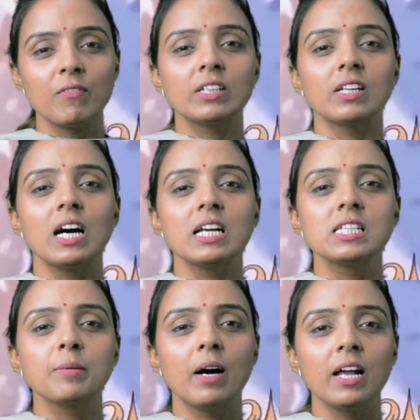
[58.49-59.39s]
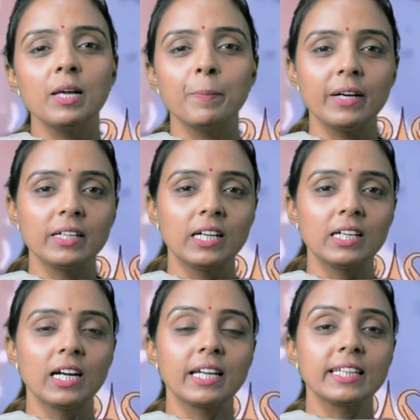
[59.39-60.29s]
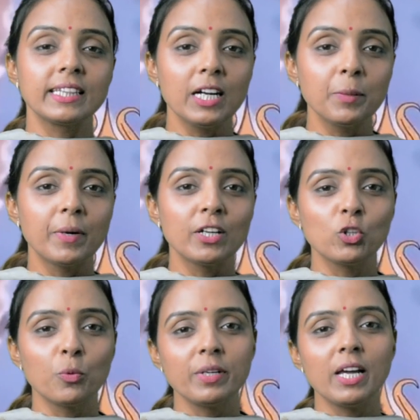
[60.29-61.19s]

पर्वतराज हिमालय पर गंगा के तट पर